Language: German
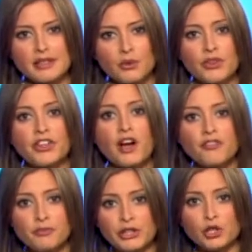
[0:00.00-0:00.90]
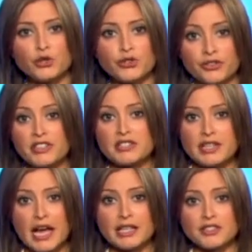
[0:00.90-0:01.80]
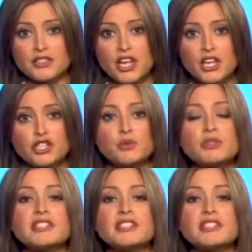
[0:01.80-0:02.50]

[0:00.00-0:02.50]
Als die Regierung von ihren Talenten hörte,